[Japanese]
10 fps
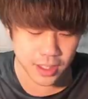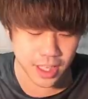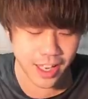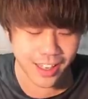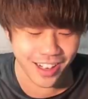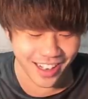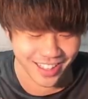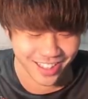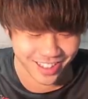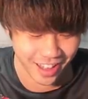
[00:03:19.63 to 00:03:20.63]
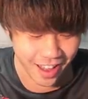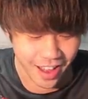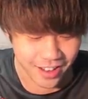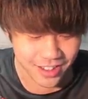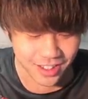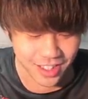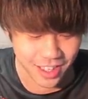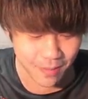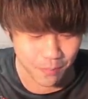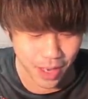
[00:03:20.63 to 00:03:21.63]
1000ぐらい削るって、普通
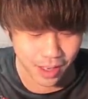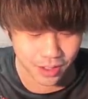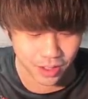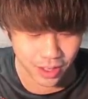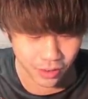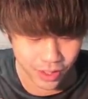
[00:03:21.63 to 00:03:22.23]
にペッカとかより多